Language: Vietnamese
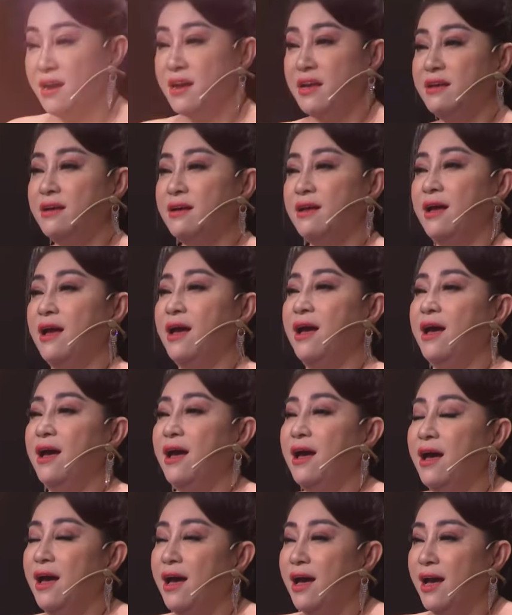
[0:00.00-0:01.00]
ơi,
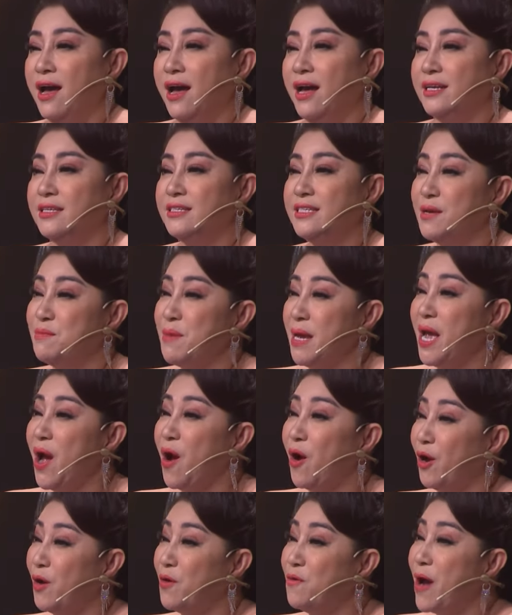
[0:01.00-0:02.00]
chị Mỹ
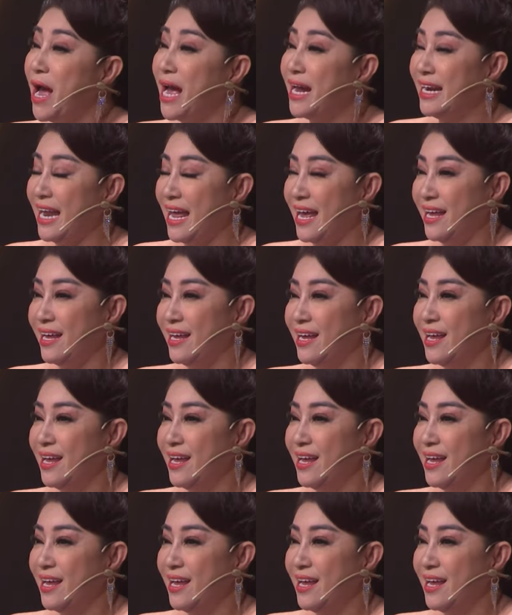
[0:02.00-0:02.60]
hỏi Quang nè,